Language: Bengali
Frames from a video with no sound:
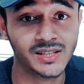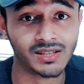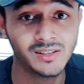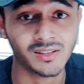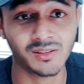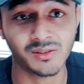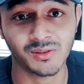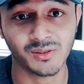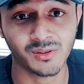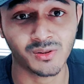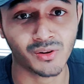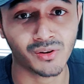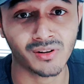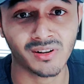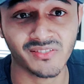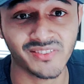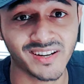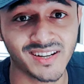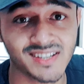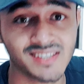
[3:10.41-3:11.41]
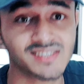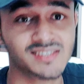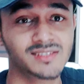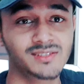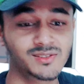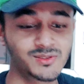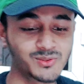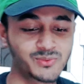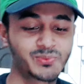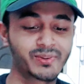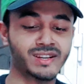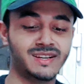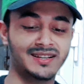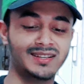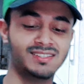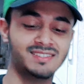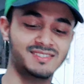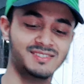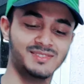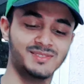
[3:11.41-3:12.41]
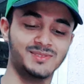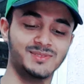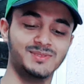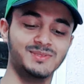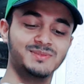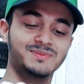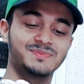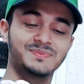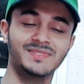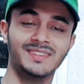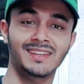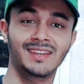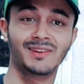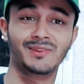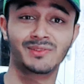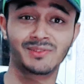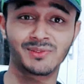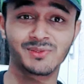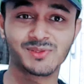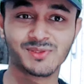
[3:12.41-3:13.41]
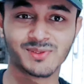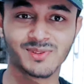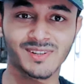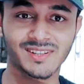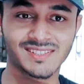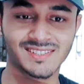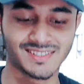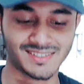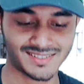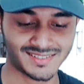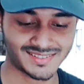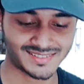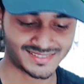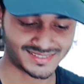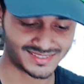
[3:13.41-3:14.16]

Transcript: কি করোনা ভাইরাস ঢুকবে না সো এখন ইউজ করা যাক